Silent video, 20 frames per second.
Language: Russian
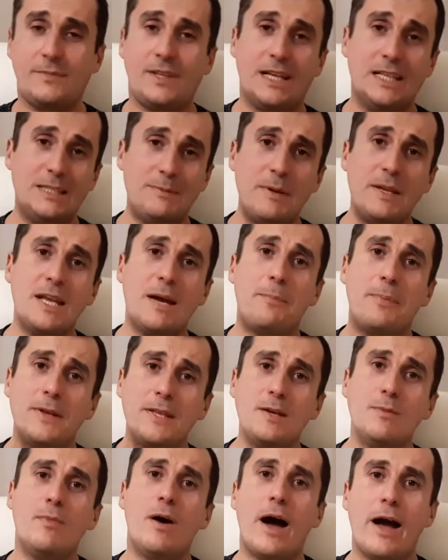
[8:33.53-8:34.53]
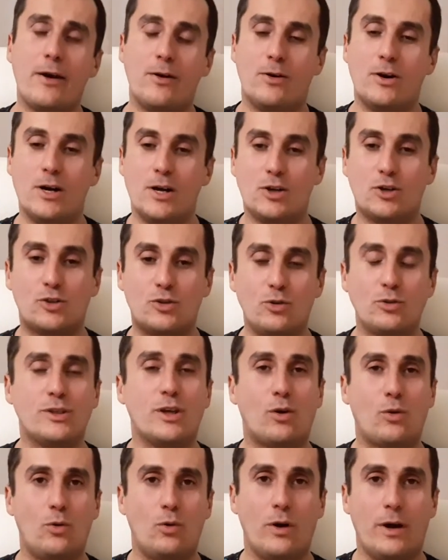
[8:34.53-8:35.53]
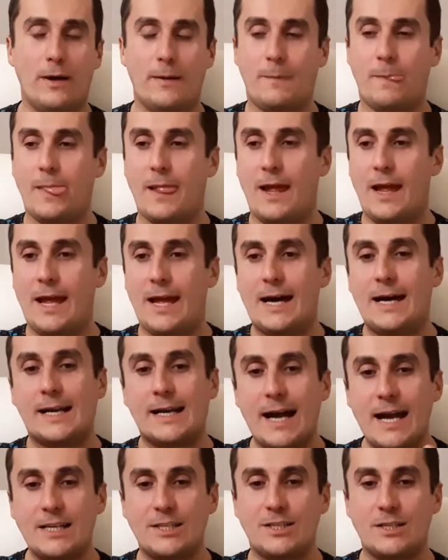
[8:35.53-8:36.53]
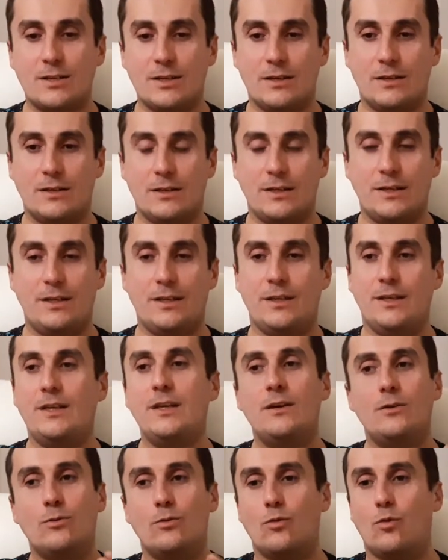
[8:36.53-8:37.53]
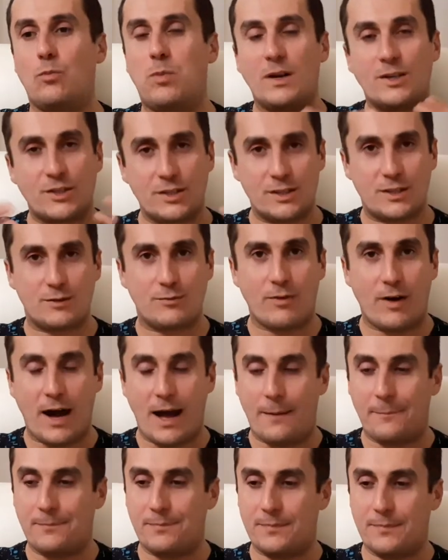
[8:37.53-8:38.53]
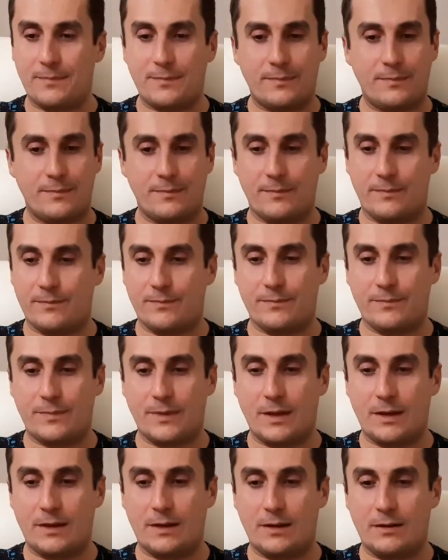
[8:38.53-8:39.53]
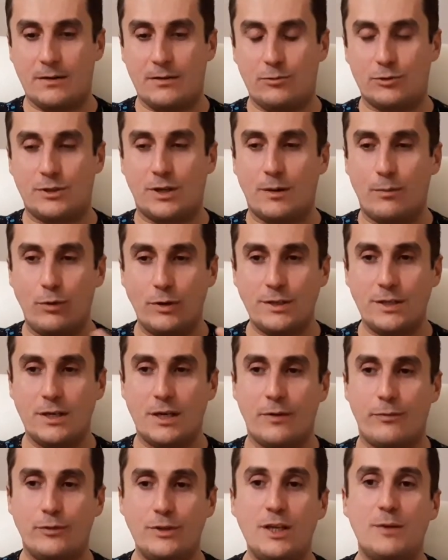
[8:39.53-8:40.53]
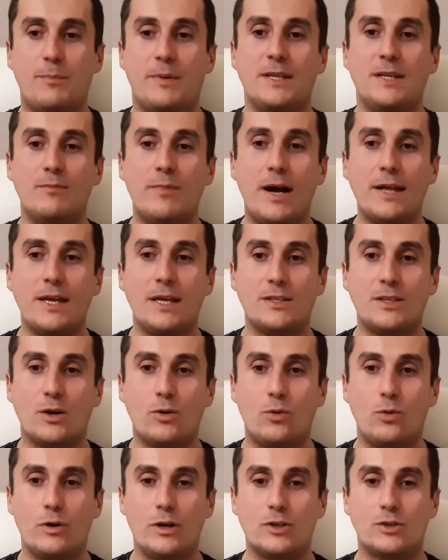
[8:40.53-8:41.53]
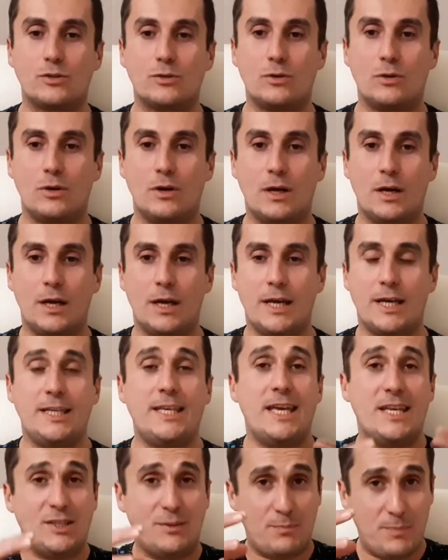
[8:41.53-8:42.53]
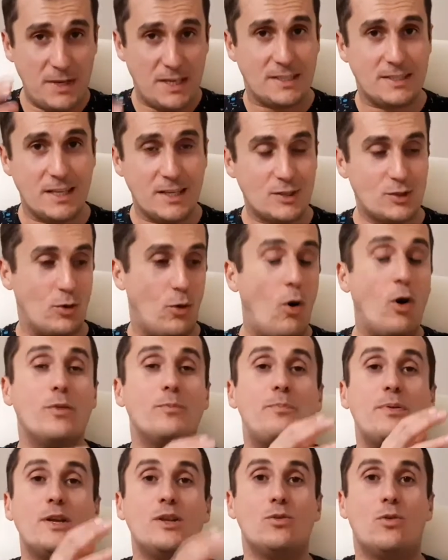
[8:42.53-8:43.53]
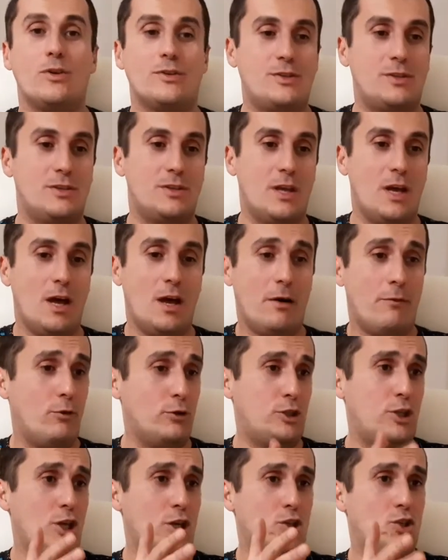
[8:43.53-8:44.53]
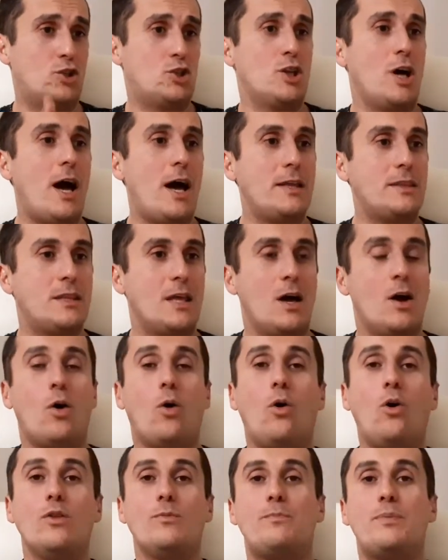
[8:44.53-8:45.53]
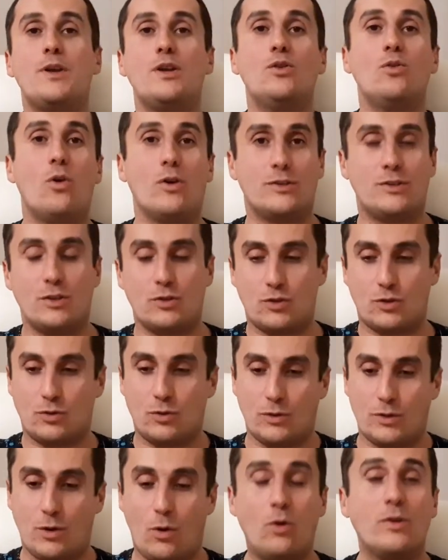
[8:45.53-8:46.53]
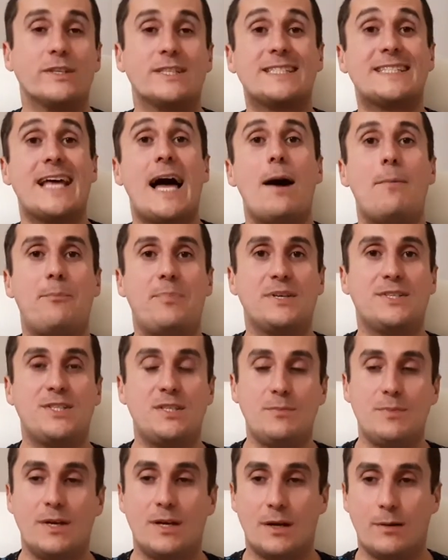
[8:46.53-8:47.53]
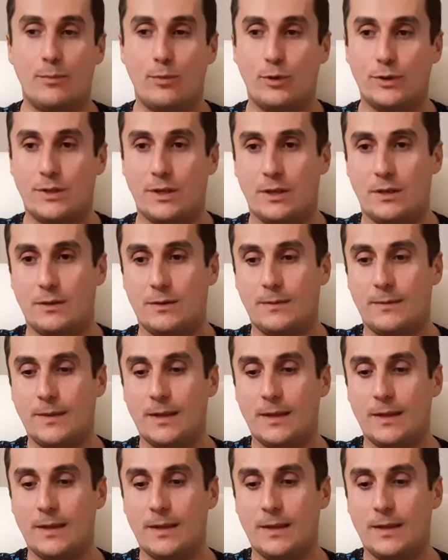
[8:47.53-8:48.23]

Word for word: а теперь я понимаю, что такое. Раньше и у большинства э, вот работников у них понимание такое, что есть бизнес, он приносит. Вот есть сайт, он приносит что-то. Он сам по себе работает.